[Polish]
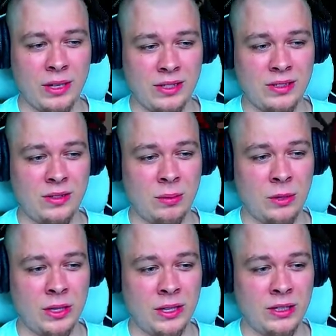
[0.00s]
jest to
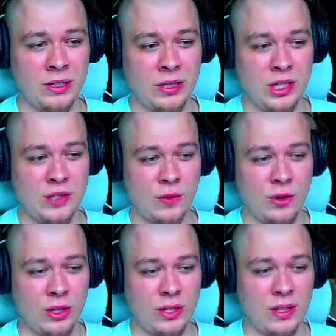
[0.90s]
moje
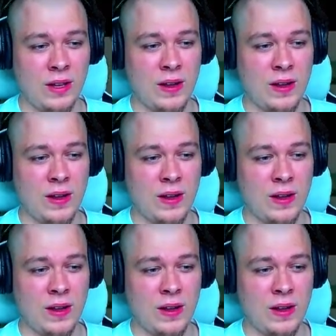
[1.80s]
dzieciństwo i